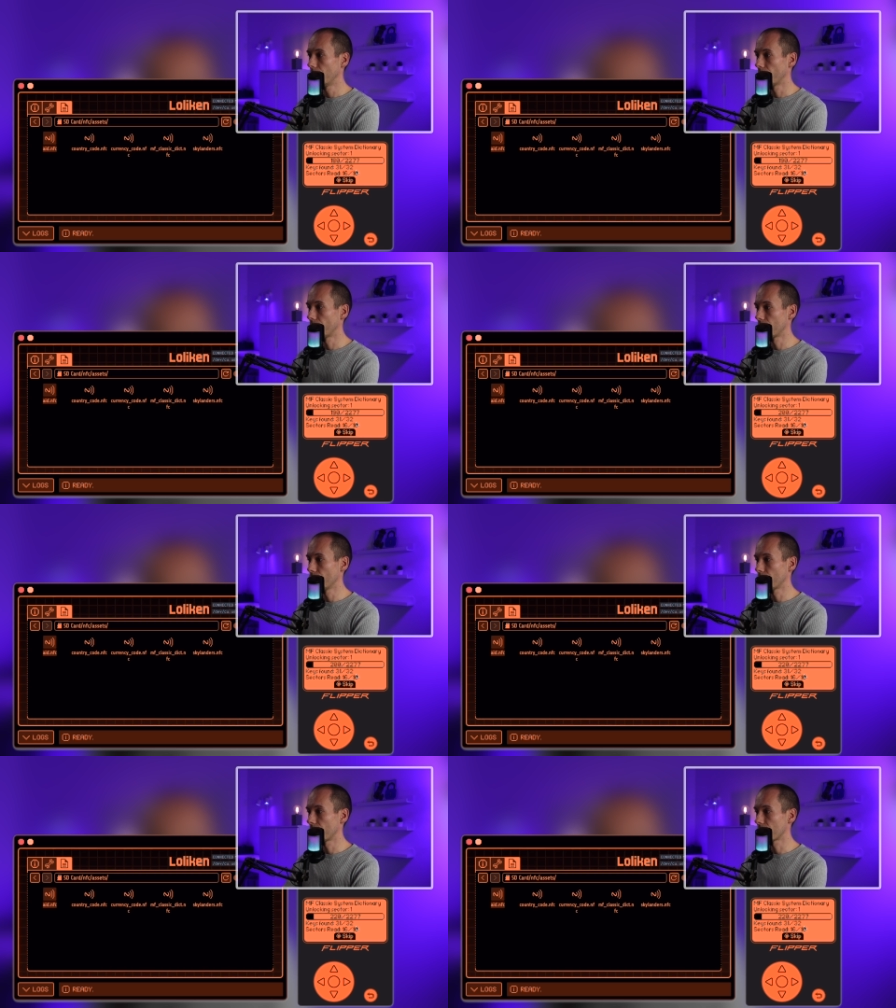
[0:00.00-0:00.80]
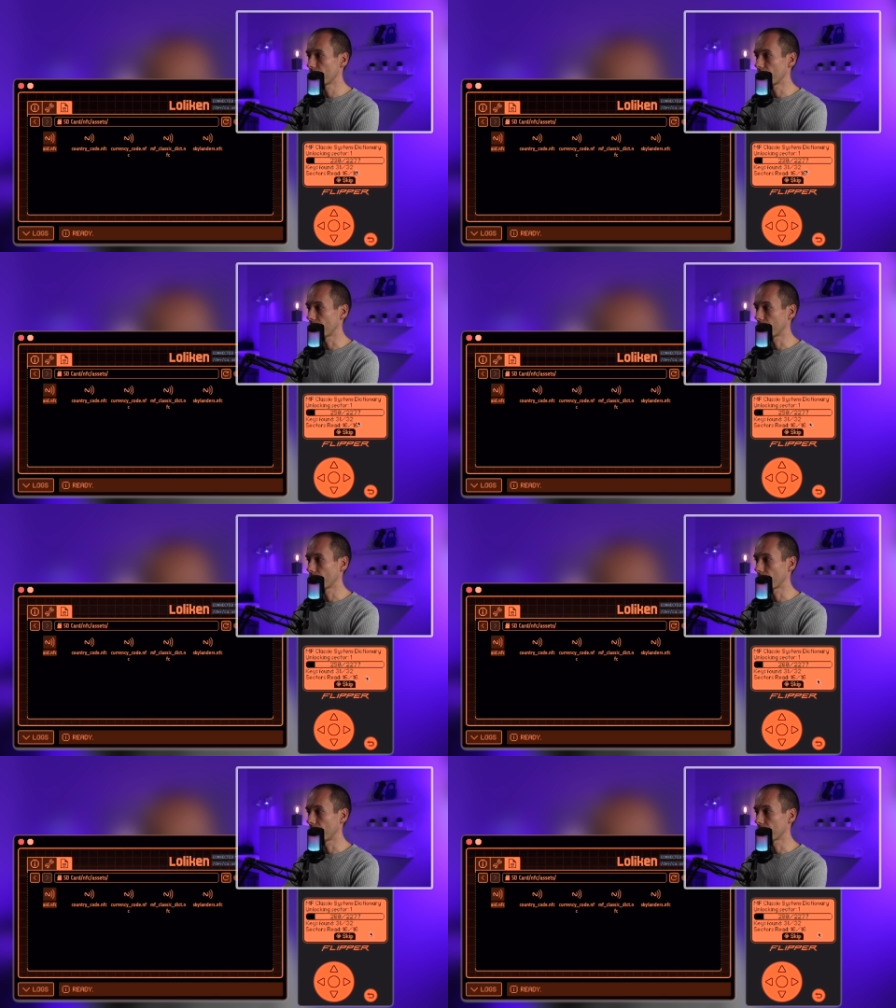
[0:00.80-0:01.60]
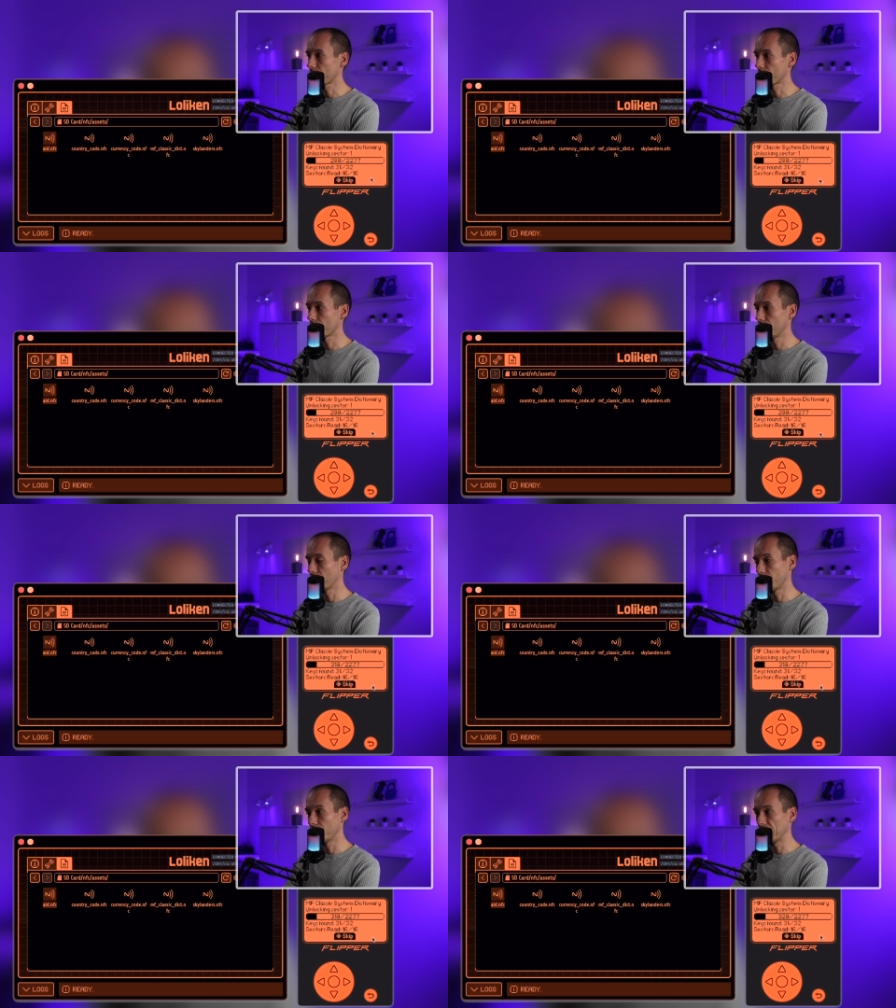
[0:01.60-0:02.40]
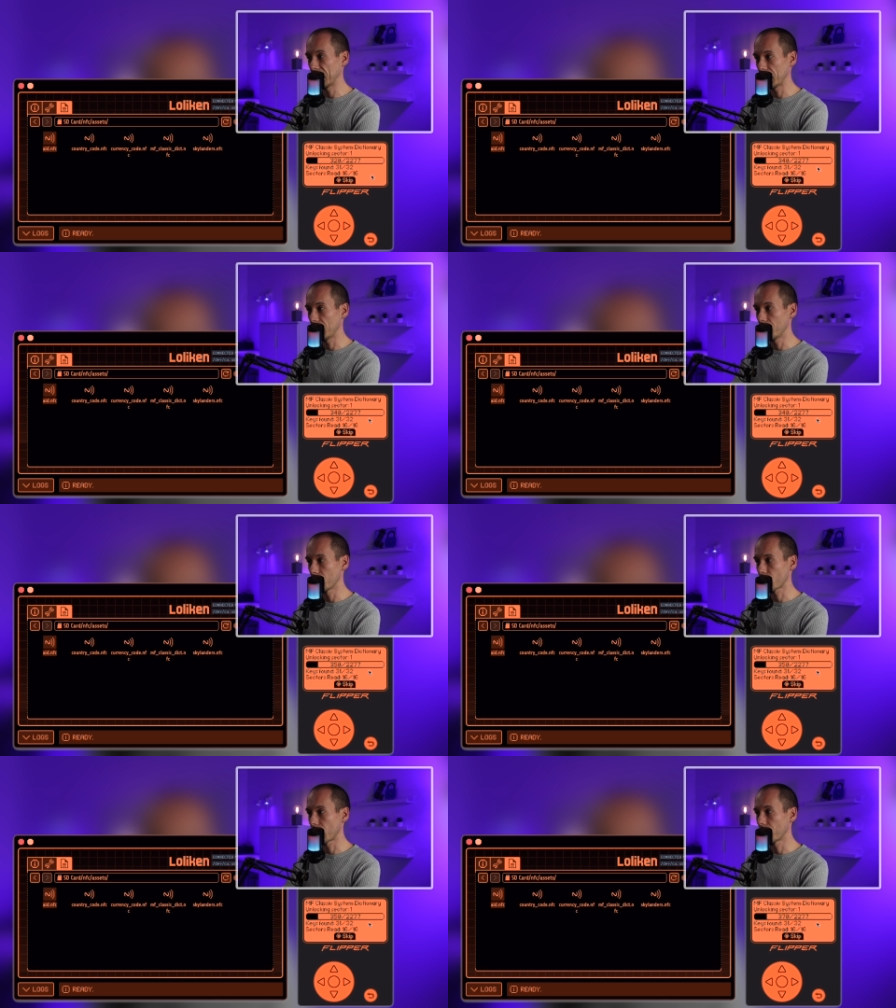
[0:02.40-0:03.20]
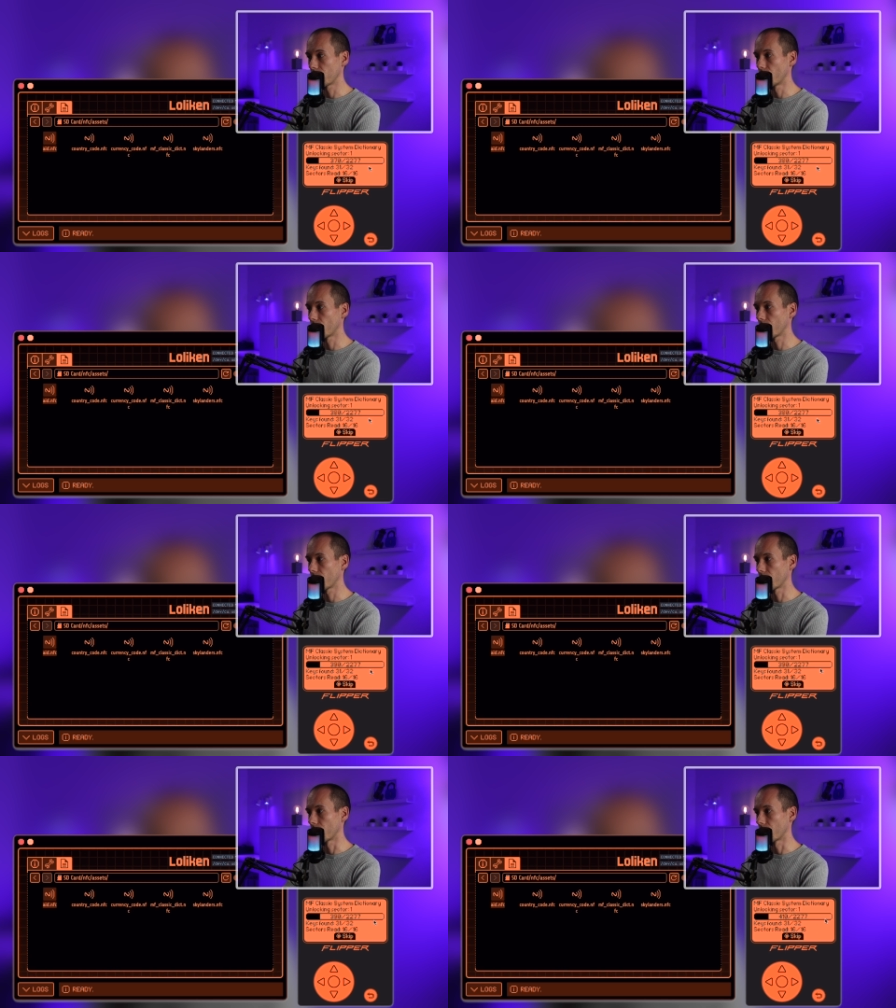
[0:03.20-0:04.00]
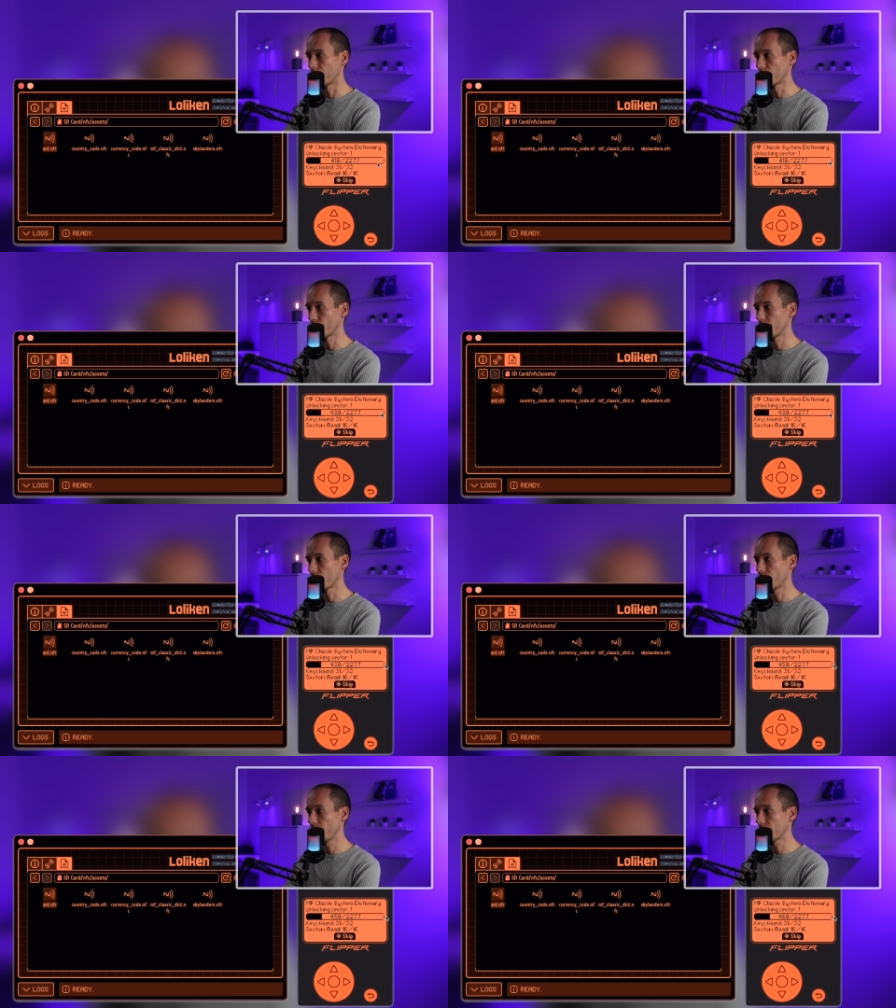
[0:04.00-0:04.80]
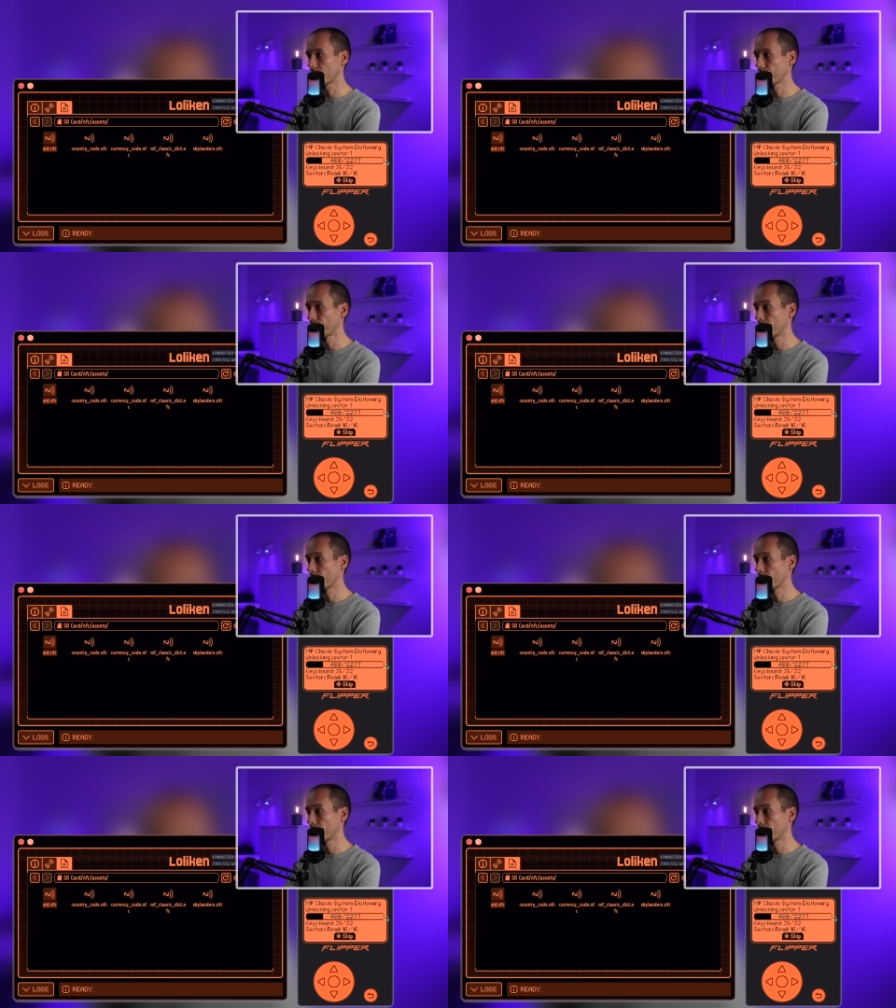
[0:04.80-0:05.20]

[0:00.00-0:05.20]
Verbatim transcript: Er versucht jetzt in Sektor 1, für den ihm scheinbar noch ähm, der Schlüssel fehlt,